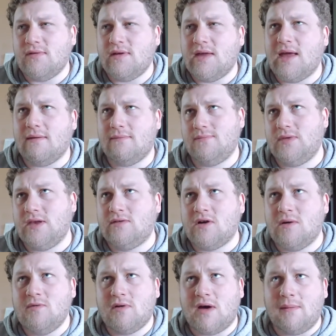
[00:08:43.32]
Äh, es
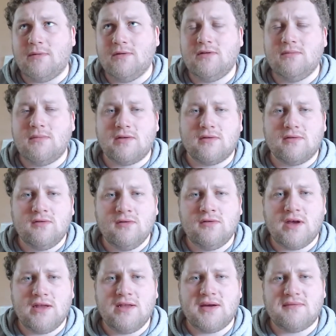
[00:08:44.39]
kommt zwar ab und zu mal so ein
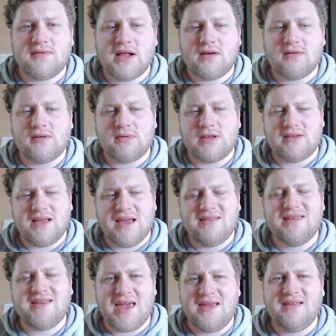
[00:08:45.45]
süßer Intervall raus, aber das hält
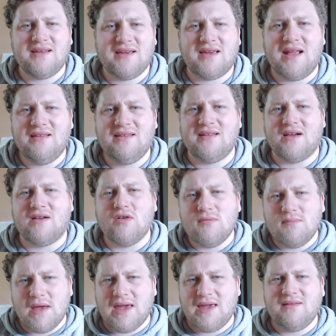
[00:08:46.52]
sich echt in Grenzen. Der
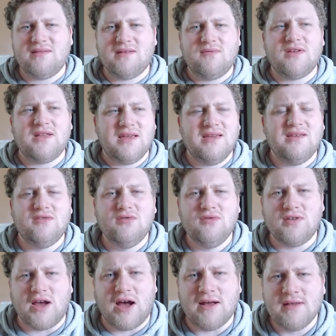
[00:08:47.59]
Copenhagen, den finde ich
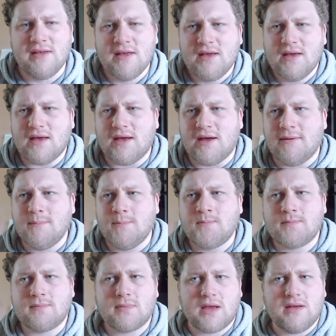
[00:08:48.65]
süßer. Ähm,
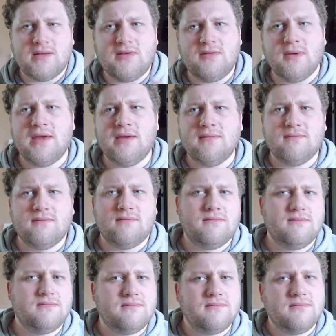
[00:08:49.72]
und
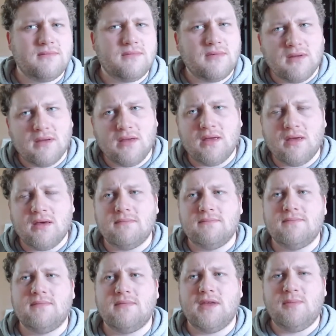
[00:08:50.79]
deswegen
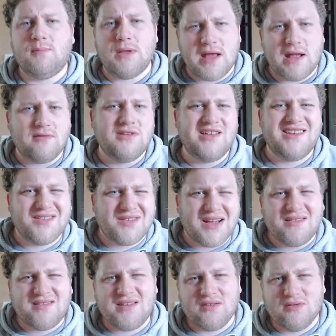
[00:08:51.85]
ähm, ich bin ja nun nicht so
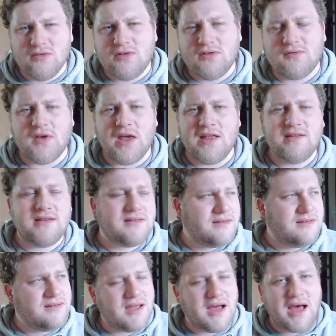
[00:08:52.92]
ganz der süße Fan,
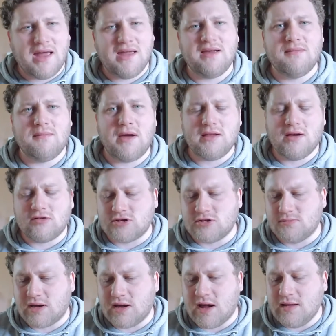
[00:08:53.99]
das ist ja allgemein auch
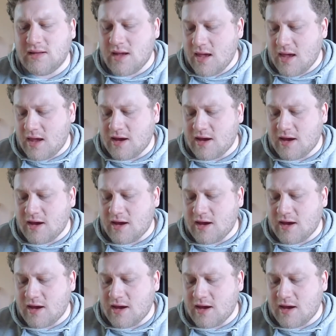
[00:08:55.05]
schon bekannt.